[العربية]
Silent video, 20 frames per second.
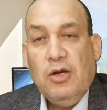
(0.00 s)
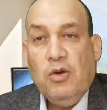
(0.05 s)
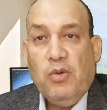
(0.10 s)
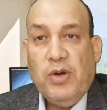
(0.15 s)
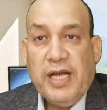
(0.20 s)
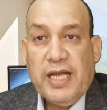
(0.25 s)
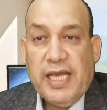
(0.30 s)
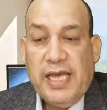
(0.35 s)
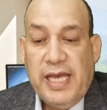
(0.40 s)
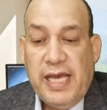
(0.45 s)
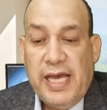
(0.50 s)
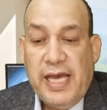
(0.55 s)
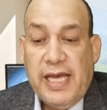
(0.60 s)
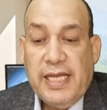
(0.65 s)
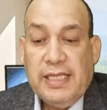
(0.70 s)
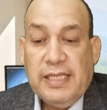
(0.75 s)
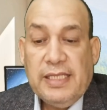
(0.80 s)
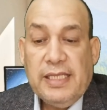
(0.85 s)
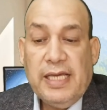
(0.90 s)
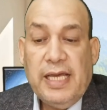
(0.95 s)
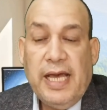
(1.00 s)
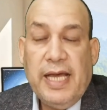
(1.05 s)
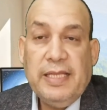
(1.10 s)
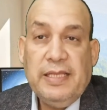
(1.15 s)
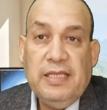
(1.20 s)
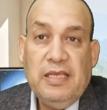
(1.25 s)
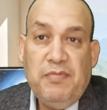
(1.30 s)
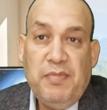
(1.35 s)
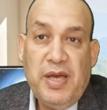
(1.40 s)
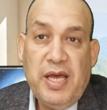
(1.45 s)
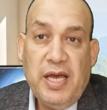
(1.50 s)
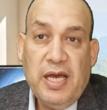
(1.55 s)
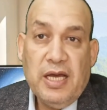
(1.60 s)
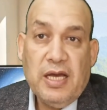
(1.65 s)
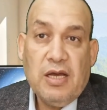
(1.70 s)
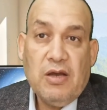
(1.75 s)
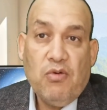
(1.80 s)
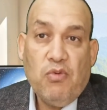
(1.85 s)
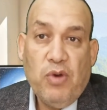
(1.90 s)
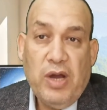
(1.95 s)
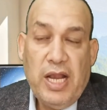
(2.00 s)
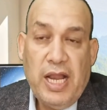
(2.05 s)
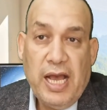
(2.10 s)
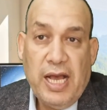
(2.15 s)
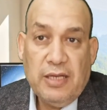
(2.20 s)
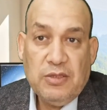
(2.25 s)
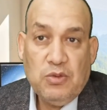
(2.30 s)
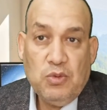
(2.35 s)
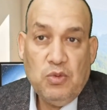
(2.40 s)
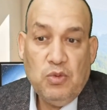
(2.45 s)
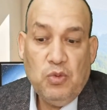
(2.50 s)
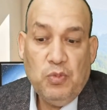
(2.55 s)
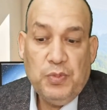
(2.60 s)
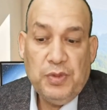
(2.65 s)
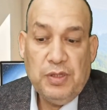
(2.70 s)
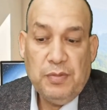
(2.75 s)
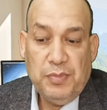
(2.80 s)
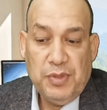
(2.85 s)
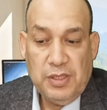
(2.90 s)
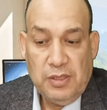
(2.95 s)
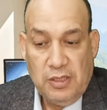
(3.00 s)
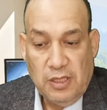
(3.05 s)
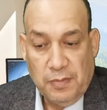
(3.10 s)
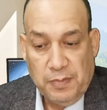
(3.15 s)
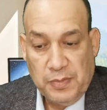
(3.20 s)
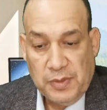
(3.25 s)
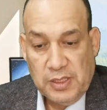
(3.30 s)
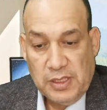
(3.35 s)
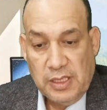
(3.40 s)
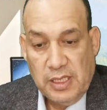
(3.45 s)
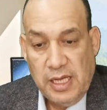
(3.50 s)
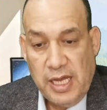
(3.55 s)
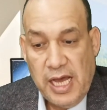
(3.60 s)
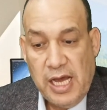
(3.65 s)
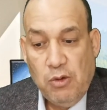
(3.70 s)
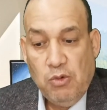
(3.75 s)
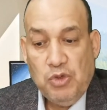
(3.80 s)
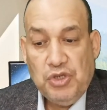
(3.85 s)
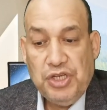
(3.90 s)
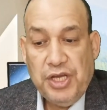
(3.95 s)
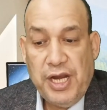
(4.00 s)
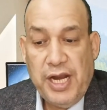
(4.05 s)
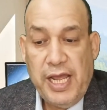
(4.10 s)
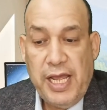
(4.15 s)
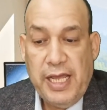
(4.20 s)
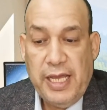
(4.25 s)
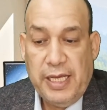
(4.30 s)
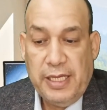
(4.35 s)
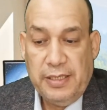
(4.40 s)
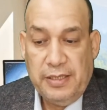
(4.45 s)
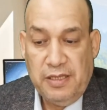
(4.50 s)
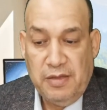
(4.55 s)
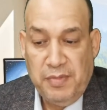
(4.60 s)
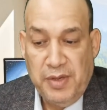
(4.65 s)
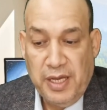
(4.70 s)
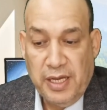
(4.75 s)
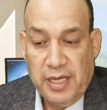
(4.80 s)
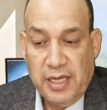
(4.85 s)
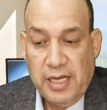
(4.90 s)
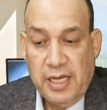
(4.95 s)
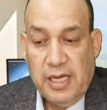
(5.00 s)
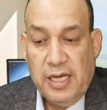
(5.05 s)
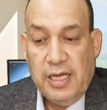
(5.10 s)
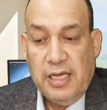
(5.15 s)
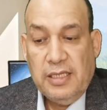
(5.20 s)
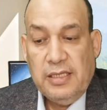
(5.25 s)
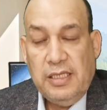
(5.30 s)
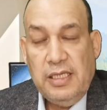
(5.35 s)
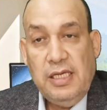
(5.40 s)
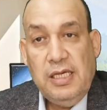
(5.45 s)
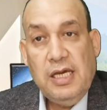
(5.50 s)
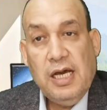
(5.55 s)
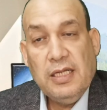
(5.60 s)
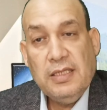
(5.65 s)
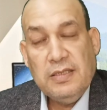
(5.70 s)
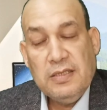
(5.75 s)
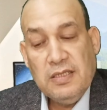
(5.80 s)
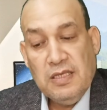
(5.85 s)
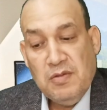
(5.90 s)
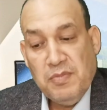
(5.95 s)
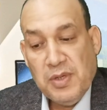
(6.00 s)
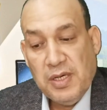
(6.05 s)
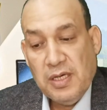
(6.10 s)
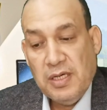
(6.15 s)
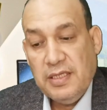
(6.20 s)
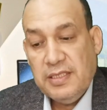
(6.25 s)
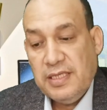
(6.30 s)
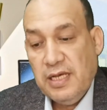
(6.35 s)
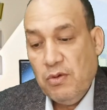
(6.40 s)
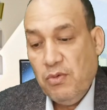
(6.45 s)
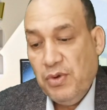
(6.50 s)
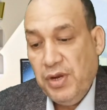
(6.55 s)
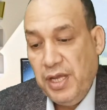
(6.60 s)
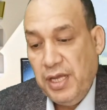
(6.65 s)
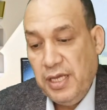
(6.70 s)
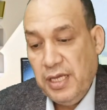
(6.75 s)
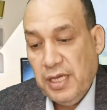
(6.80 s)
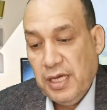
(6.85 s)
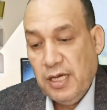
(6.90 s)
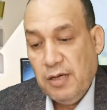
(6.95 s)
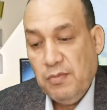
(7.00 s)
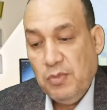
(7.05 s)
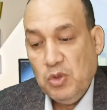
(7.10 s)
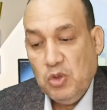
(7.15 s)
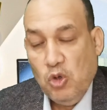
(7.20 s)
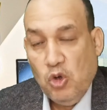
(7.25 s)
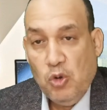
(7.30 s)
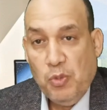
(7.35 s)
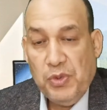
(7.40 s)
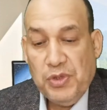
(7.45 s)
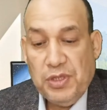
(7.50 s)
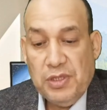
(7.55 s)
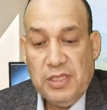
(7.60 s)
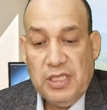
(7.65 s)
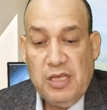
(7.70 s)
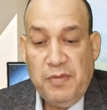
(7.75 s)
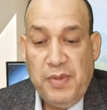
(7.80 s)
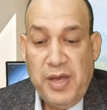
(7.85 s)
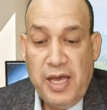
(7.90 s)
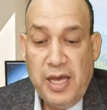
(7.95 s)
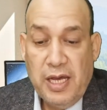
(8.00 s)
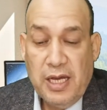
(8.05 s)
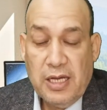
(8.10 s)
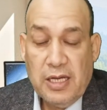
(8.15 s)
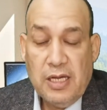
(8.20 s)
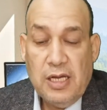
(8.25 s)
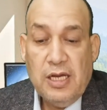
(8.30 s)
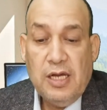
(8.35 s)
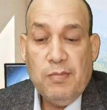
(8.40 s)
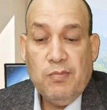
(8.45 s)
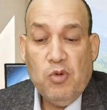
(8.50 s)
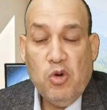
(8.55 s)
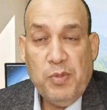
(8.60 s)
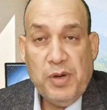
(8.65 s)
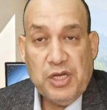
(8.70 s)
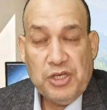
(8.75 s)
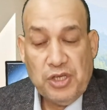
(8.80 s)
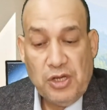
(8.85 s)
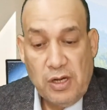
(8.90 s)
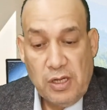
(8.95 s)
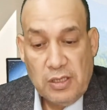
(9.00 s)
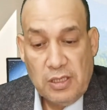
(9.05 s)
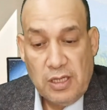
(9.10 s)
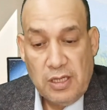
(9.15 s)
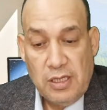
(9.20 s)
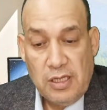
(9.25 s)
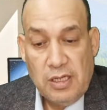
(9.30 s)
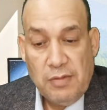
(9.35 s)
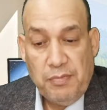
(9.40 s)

واجهات الدماغ والحاسوب بالضبط أو شرائح الدماغ دي أنظمة ثورية بتربط الدماغ مباشرة